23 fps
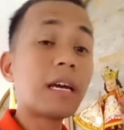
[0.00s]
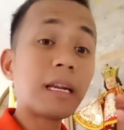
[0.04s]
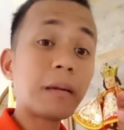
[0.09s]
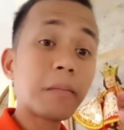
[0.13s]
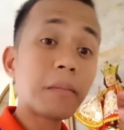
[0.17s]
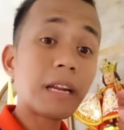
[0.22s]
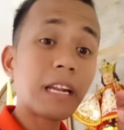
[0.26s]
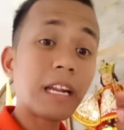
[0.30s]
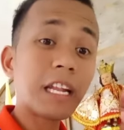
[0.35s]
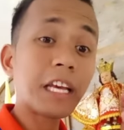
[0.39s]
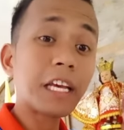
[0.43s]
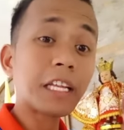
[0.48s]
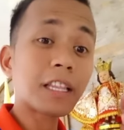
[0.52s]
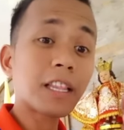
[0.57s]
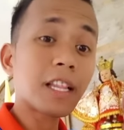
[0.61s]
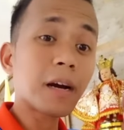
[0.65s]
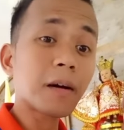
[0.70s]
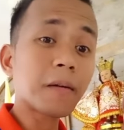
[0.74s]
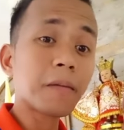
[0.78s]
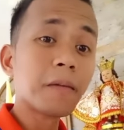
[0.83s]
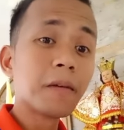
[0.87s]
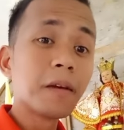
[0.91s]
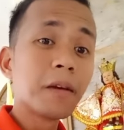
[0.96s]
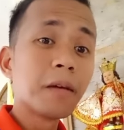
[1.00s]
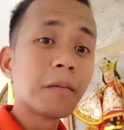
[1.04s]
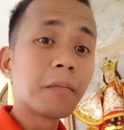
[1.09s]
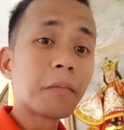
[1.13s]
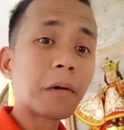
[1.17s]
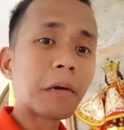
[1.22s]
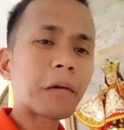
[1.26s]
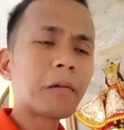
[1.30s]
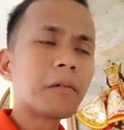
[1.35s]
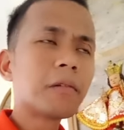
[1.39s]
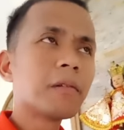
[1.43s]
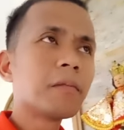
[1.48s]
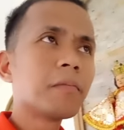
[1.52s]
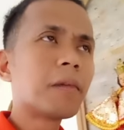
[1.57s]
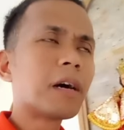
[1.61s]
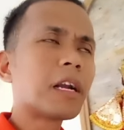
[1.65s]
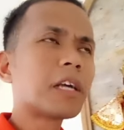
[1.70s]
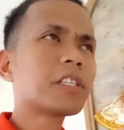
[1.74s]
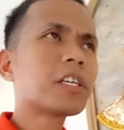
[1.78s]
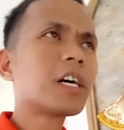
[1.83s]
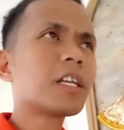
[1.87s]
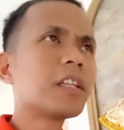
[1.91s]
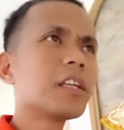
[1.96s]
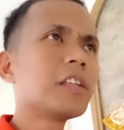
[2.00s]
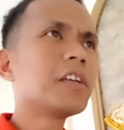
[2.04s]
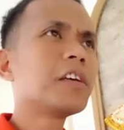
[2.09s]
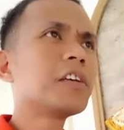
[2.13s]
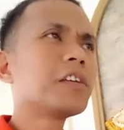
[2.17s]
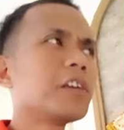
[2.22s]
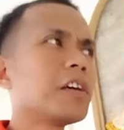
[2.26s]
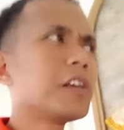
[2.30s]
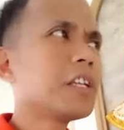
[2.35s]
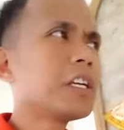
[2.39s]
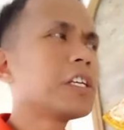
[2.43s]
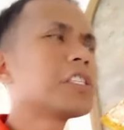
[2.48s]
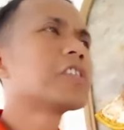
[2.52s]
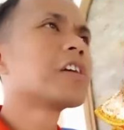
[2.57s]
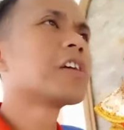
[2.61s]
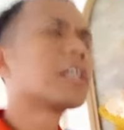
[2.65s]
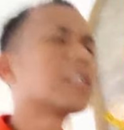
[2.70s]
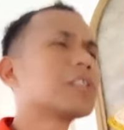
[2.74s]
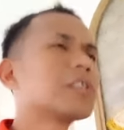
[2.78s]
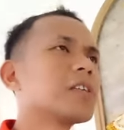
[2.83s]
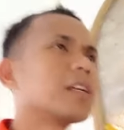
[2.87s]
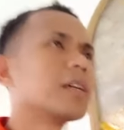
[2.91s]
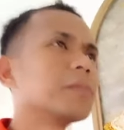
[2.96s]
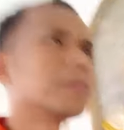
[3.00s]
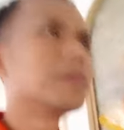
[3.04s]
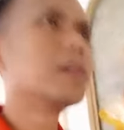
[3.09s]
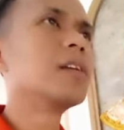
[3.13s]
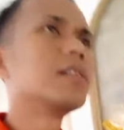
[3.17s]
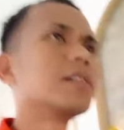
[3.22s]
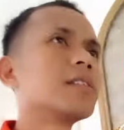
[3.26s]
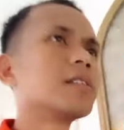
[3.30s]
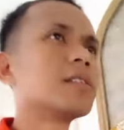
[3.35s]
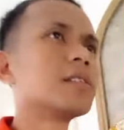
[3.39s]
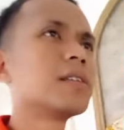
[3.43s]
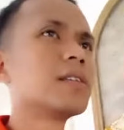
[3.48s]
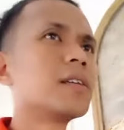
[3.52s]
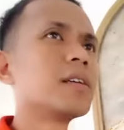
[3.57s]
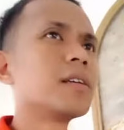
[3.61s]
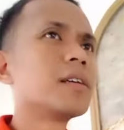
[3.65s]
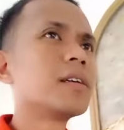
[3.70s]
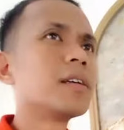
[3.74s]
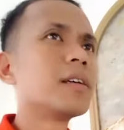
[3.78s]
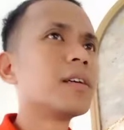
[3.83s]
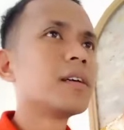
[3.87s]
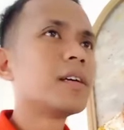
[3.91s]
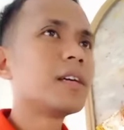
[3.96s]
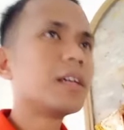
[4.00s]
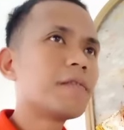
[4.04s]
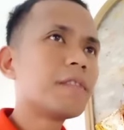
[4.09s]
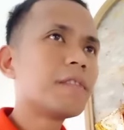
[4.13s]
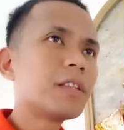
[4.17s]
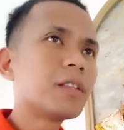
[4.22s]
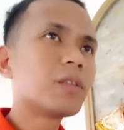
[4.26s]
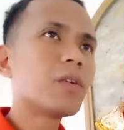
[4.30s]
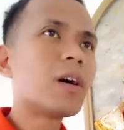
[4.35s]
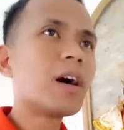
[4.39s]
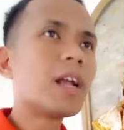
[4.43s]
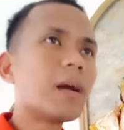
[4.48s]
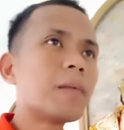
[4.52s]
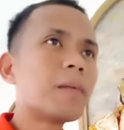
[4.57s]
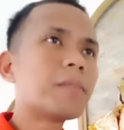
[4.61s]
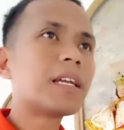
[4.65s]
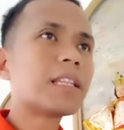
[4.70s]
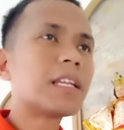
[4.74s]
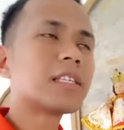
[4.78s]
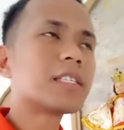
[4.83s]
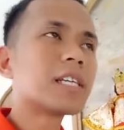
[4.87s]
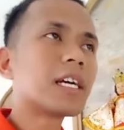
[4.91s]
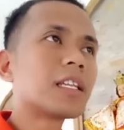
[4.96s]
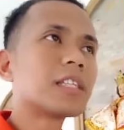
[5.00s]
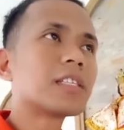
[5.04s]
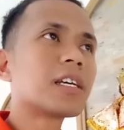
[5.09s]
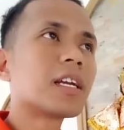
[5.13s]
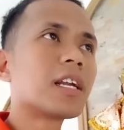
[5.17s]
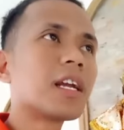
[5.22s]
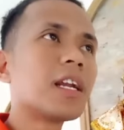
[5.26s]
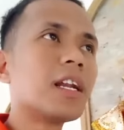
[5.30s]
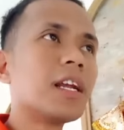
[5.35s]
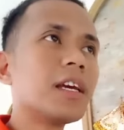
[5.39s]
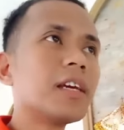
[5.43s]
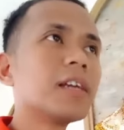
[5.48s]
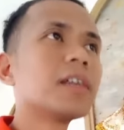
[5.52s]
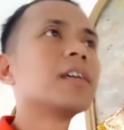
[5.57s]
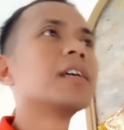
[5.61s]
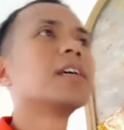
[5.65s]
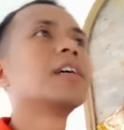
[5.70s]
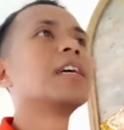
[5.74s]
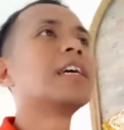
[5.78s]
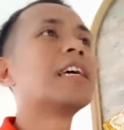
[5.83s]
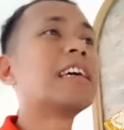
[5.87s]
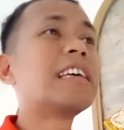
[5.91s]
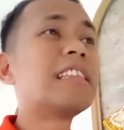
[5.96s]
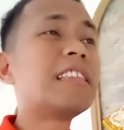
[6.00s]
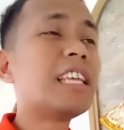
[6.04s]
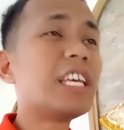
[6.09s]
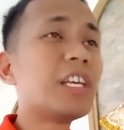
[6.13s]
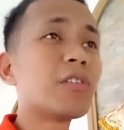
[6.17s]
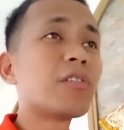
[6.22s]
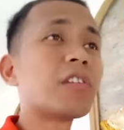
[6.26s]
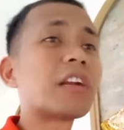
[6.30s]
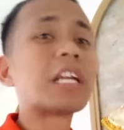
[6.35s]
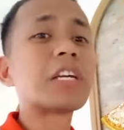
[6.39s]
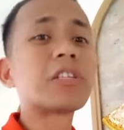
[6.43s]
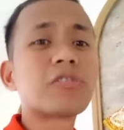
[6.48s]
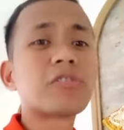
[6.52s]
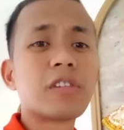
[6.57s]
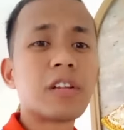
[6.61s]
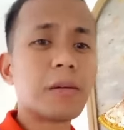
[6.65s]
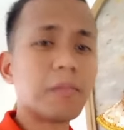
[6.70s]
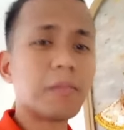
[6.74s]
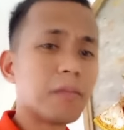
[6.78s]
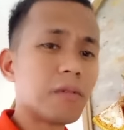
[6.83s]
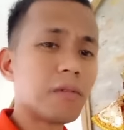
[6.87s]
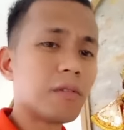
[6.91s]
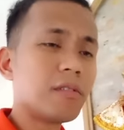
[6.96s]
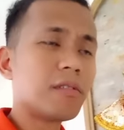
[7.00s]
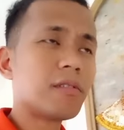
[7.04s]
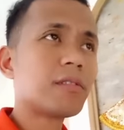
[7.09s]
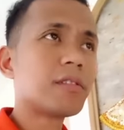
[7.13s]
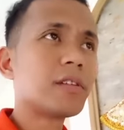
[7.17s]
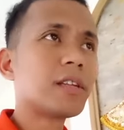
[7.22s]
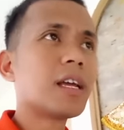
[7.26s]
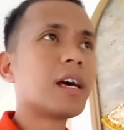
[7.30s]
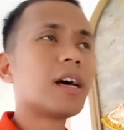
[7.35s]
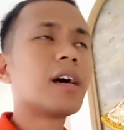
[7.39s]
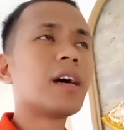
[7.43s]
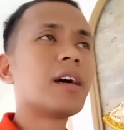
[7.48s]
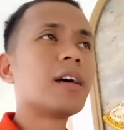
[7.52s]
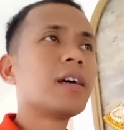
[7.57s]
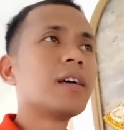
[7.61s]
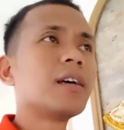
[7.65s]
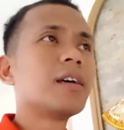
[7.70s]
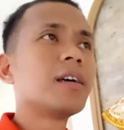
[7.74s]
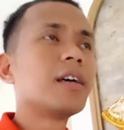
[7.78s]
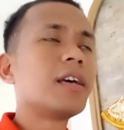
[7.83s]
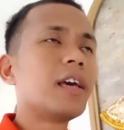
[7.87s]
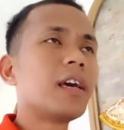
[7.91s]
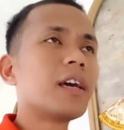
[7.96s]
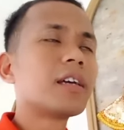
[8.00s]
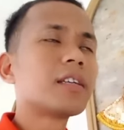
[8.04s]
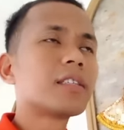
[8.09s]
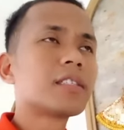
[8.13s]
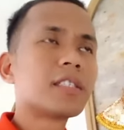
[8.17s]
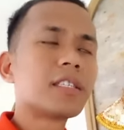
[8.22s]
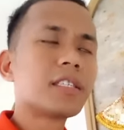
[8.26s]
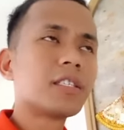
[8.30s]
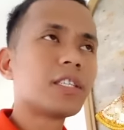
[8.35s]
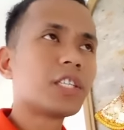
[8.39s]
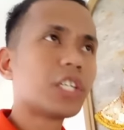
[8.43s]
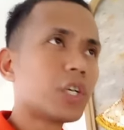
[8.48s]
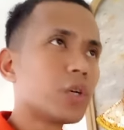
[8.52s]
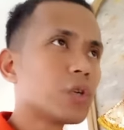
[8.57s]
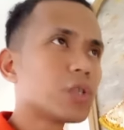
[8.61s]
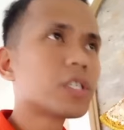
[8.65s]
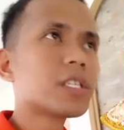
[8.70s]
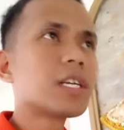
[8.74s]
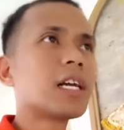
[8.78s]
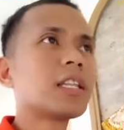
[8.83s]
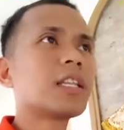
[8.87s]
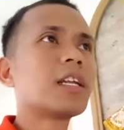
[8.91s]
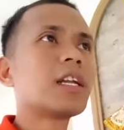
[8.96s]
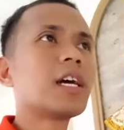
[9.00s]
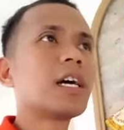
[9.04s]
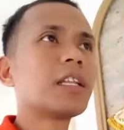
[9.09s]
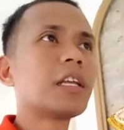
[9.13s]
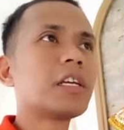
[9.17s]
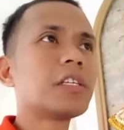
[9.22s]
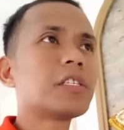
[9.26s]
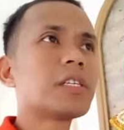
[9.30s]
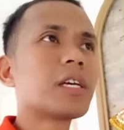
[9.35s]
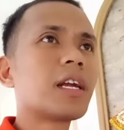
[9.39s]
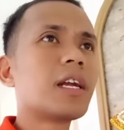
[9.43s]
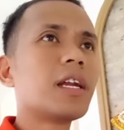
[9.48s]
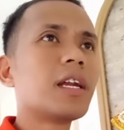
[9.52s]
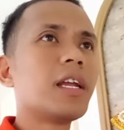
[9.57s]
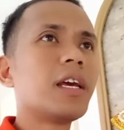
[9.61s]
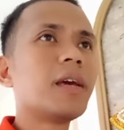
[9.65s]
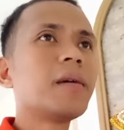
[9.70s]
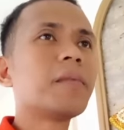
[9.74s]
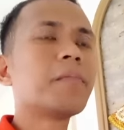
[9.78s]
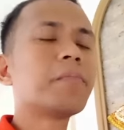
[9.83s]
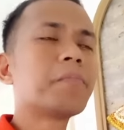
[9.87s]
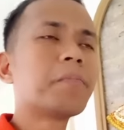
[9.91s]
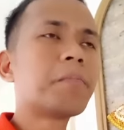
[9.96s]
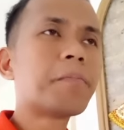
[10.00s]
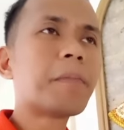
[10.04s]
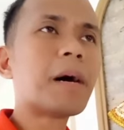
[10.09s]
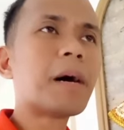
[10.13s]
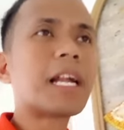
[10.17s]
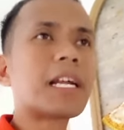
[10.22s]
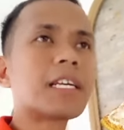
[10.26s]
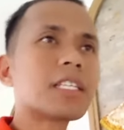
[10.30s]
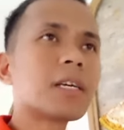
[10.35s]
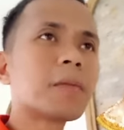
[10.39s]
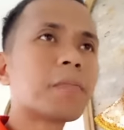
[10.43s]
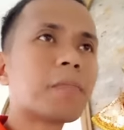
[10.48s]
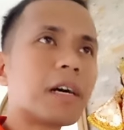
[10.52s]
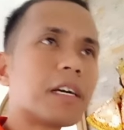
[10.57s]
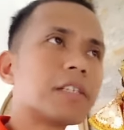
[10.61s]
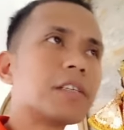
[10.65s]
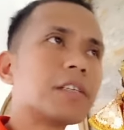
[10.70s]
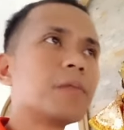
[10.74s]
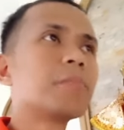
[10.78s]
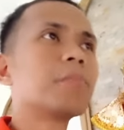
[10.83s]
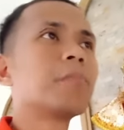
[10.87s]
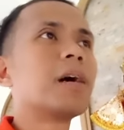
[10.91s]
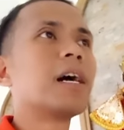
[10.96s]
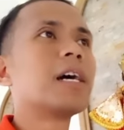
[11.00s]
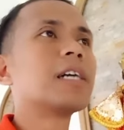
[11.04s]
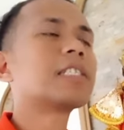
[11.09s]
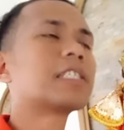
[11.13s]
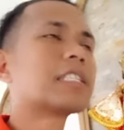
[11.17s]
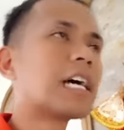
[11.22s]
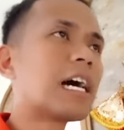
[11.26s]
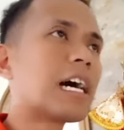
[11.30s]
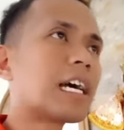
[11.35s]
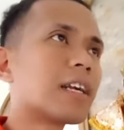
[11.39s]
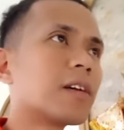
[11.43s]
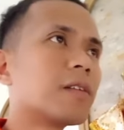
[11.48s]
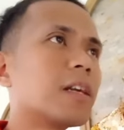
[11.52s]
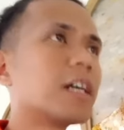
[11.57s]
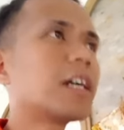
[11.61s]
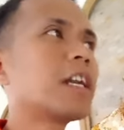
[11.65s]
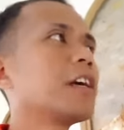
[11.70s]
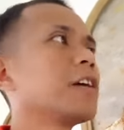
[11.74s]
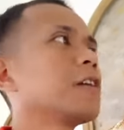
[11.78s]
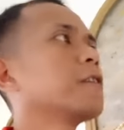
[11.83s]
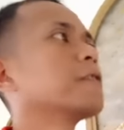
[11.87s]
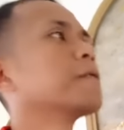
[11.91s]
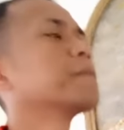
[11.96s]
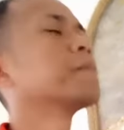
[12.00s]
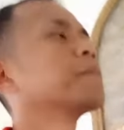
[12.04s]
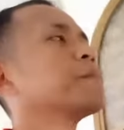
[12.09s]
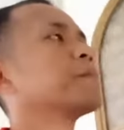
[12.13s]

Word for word: maliliit lang pero para sa atin it is reasonable. Even though alam natin sa ating sarili, hindi yon reasonable na i-excuse natin ating sarili para sa pagsimba sa araw ng linggo.